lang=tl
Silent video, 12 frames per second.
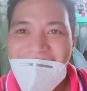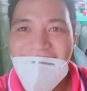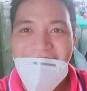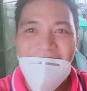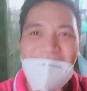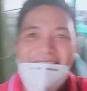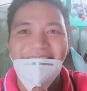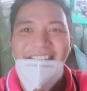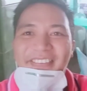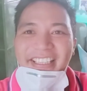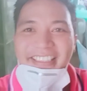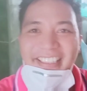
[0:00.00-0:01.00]
Ah, bali,
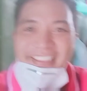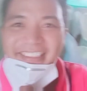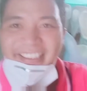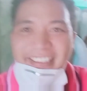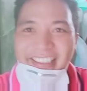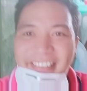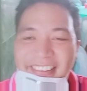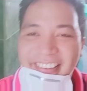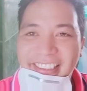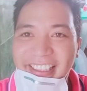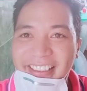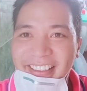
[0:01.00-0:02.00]
pay nagde-decor
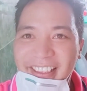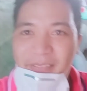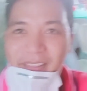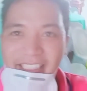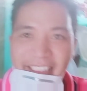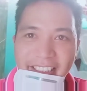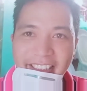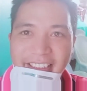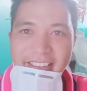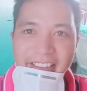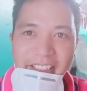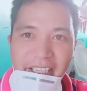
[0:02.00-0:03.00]
din. Ah, bali,
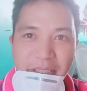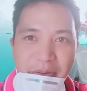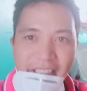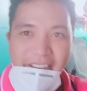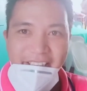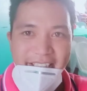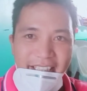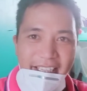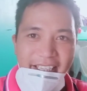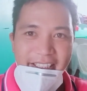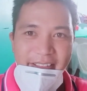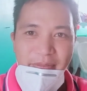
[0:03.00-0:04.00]
DIY din
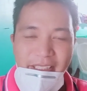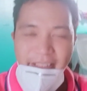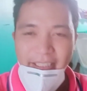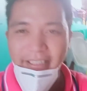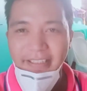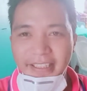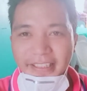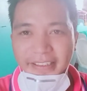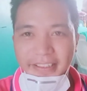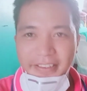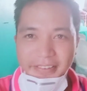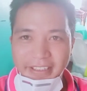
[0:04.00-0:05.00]
sila. Sila na lang
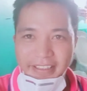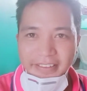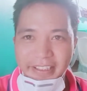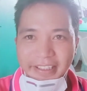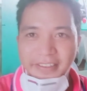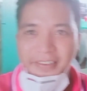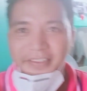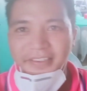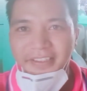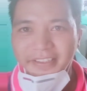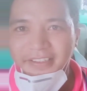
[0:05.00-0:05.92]
din yung nag-decor.